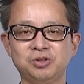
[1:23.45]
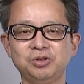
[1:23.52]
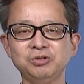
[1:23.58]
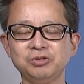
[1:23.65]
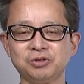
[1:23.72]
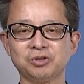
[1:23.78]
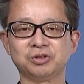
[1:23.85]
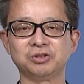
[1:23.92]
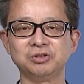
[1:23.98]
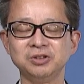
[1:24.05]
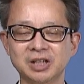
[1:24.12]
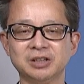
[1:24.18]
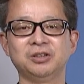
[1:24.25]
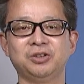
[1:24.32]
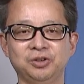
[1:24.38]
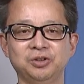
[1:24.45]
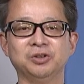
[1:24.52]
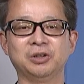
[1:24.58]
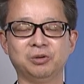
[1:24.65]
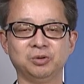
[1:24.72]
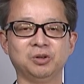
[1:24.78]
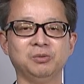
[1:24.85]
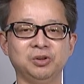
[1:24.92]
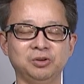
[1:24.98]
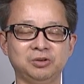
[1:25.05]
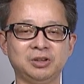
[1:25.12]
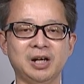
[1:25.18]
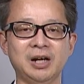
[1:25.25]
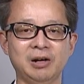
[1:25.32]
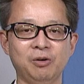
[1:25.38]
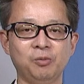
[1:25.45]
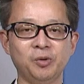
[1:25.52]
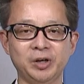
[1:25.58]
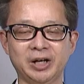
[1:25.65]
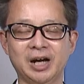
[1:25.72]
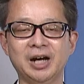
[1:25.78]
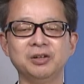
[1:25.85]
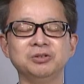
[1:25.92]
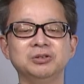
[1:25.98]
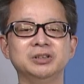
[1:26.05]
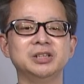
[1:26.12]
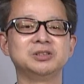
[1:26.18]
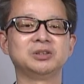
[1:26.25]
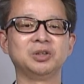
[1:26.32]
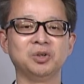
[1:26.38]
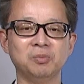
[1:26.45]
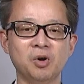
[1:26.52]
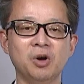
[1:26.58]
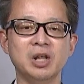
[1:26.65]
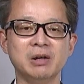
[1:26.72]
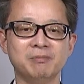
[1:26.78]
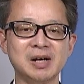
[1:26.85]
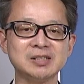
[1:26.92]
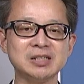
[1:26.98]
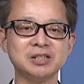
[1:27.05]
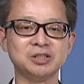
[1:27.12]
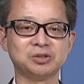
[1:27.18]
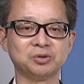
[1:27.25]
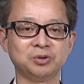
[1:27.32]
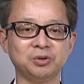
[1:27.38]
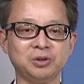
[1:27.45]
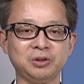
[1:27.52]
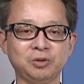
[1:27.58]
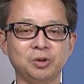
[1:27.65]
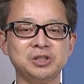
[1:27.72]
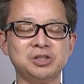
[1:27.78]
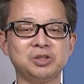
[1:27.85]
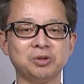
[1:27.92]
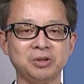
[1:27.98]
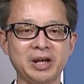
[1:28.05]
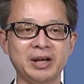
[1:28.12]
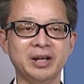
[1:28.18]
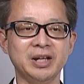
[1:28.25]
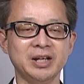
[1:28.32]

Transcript: 躊躇するなっていうようなことも言った覚えがあるんですけどもまさにそのと一緒で